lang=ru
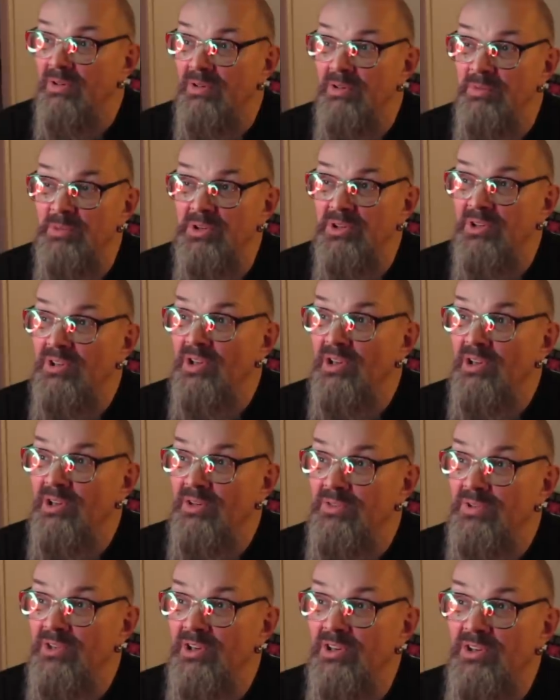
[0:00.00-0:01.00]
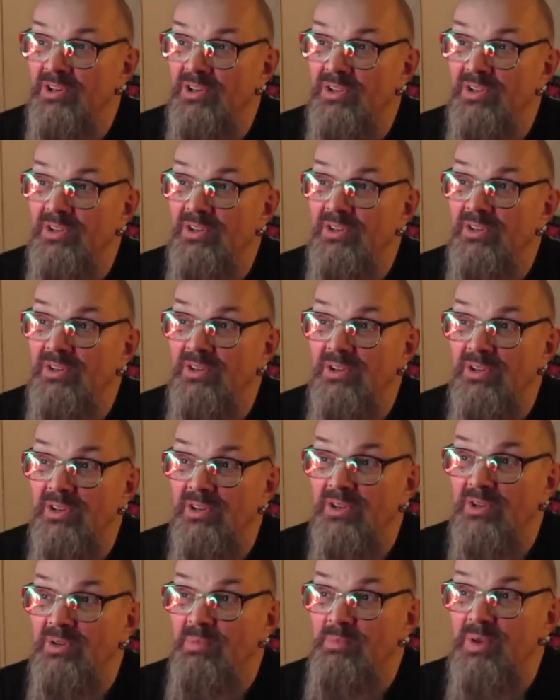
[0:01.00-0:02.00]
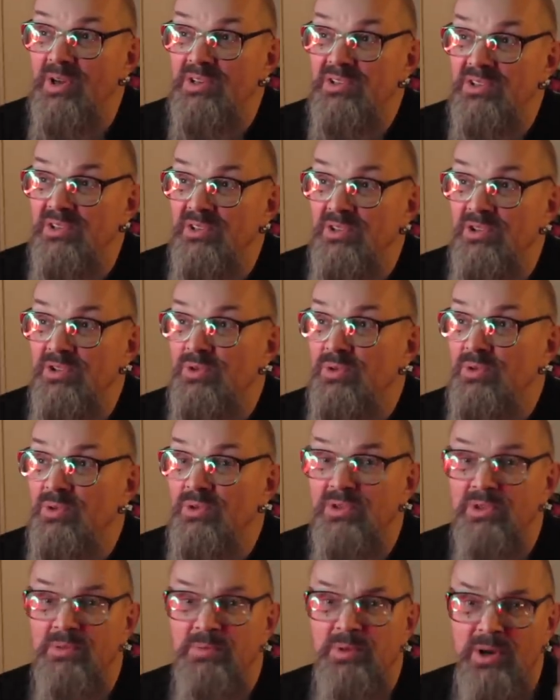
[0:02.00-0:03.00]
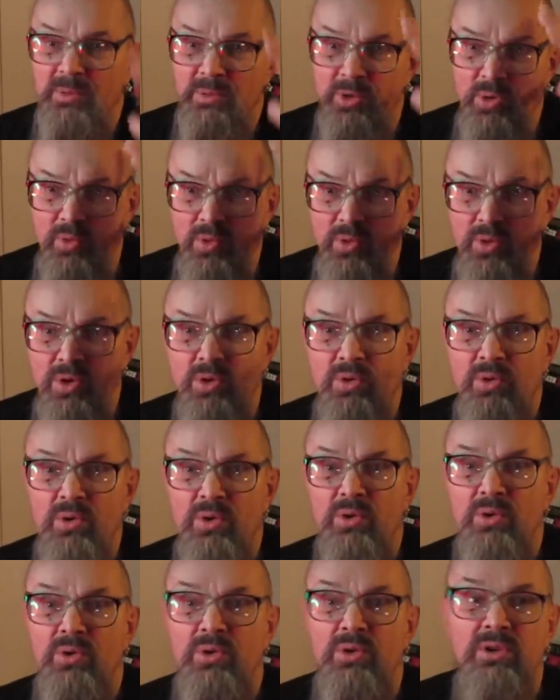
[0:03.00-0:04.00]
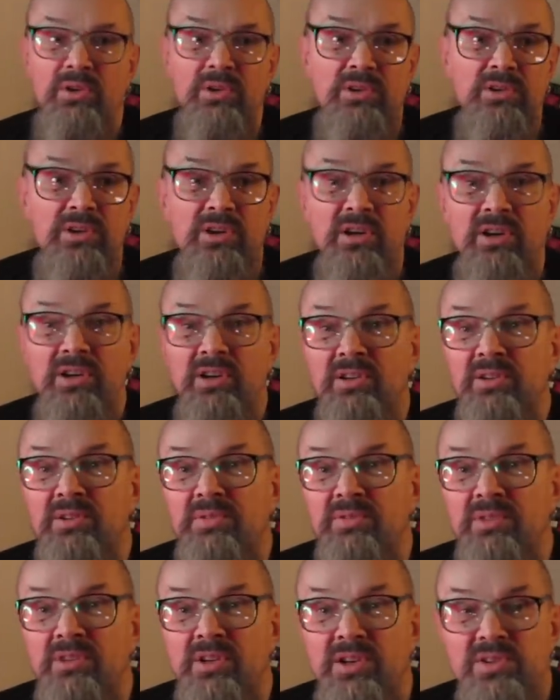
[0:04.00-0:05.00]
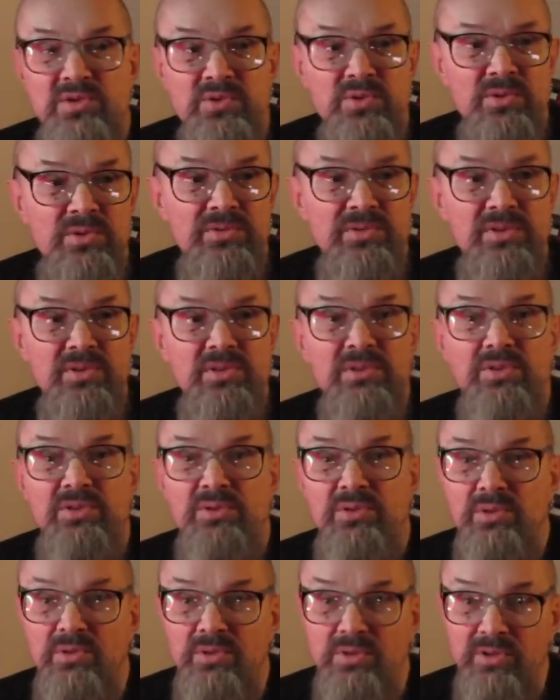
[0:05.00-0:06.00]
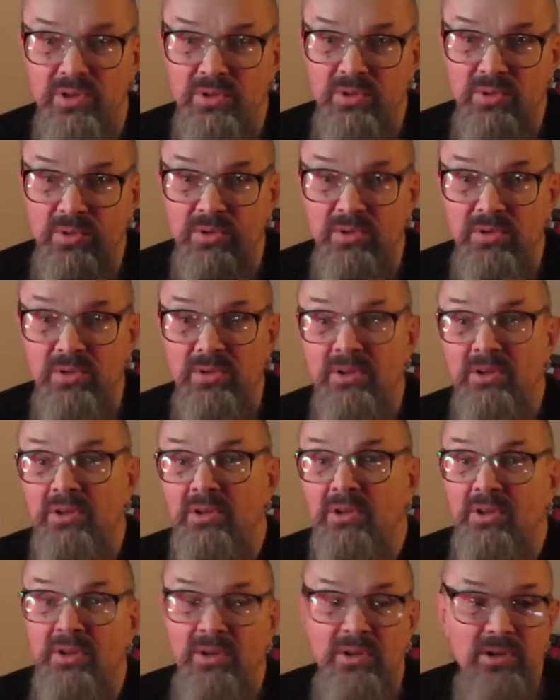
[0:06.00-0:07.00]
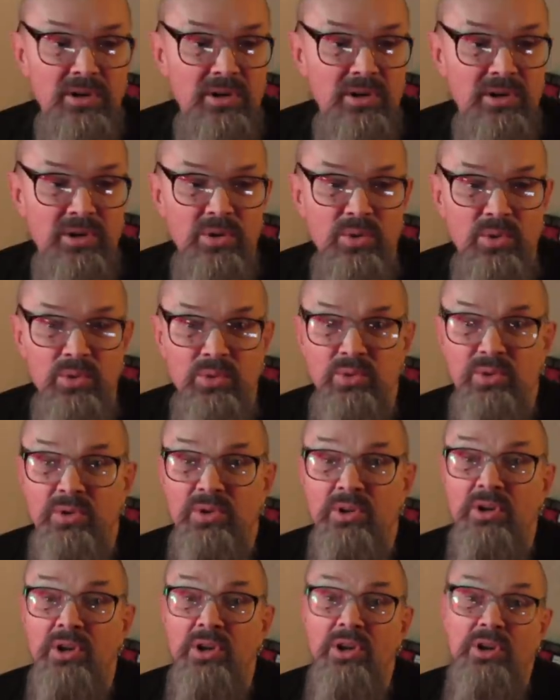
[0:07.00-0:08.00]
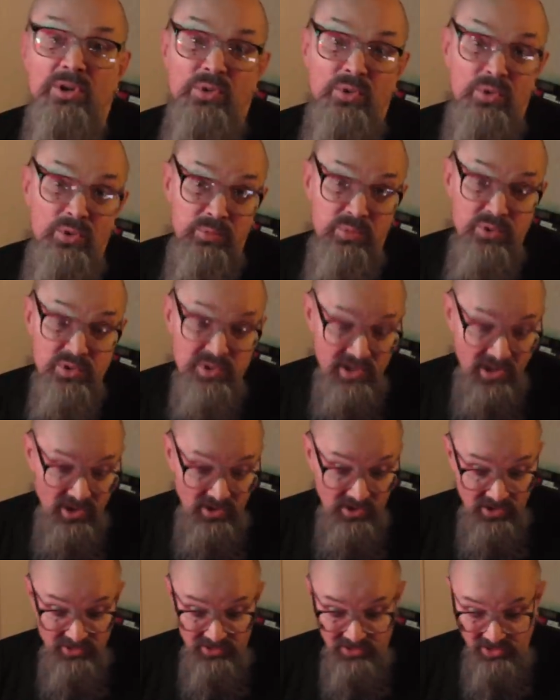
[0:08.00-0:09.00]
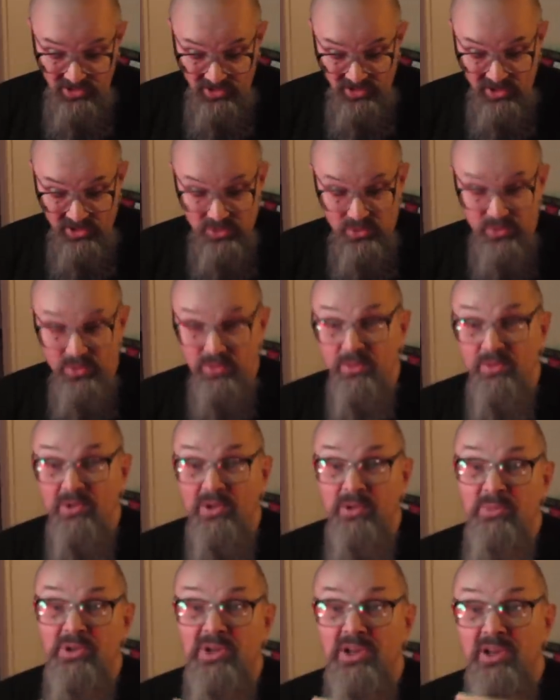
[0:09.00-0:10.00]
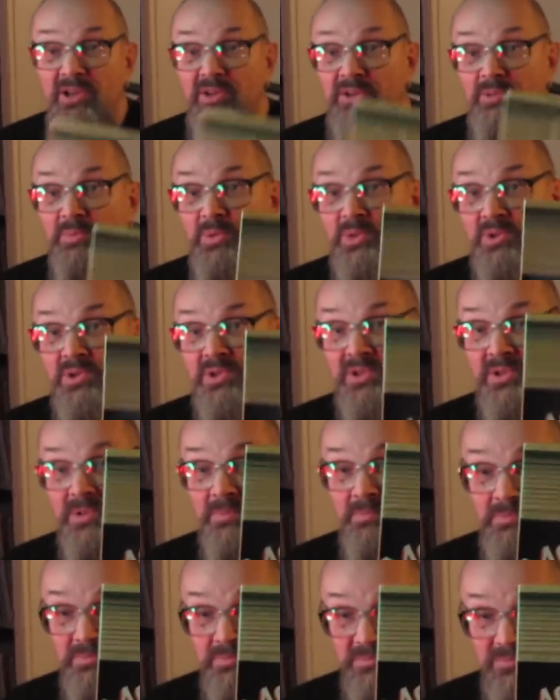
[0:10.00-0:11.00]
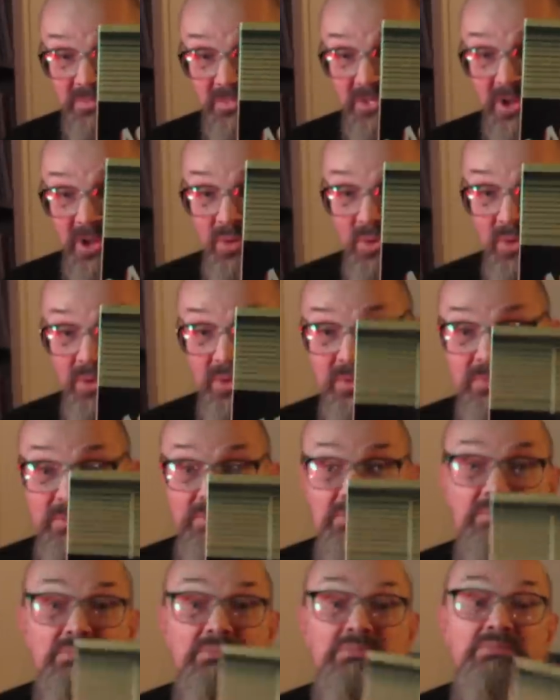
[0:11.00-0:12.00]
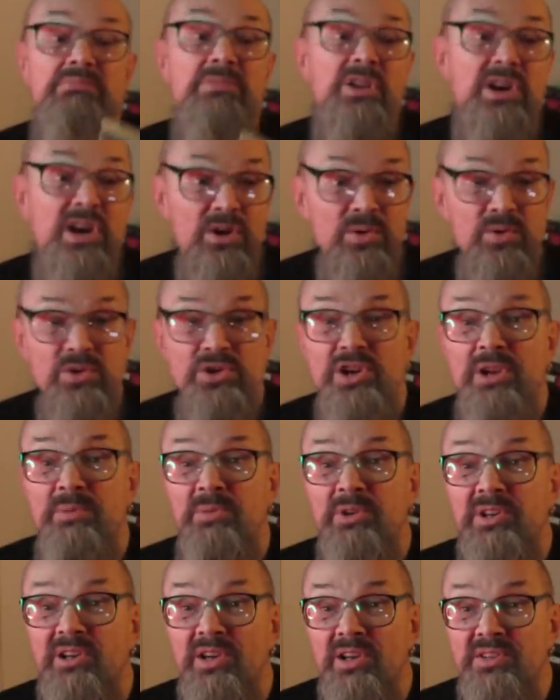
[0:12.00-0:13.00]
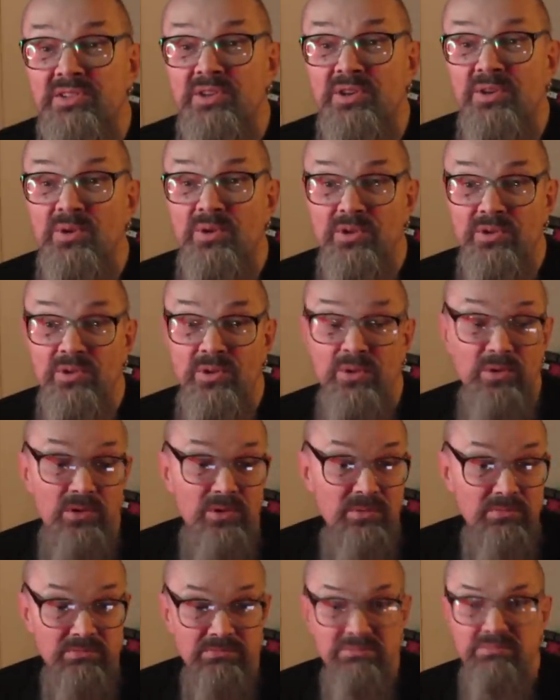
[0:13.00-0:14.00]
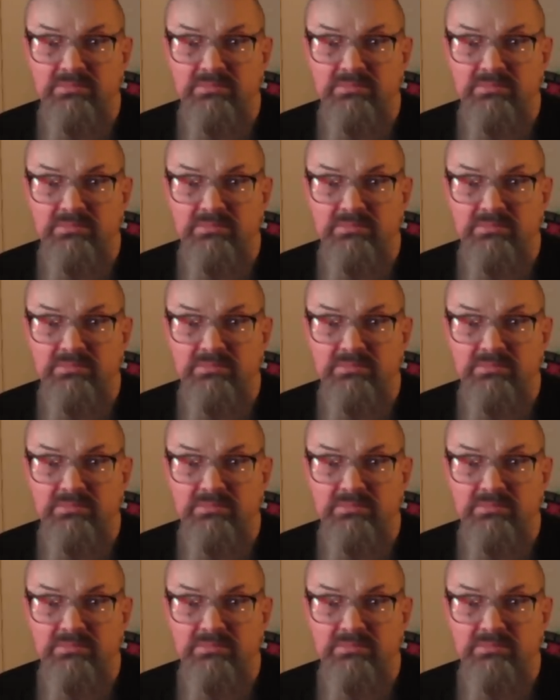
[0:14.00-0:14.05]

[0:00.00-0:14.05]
комментарии всякие, посты, что это прямо ох, ох, ох, это какая-то философия, это что-то такое крутое. Ну и пускай, ладно, хорошо, но для меня это просто такой хороший американский рок-н-ролл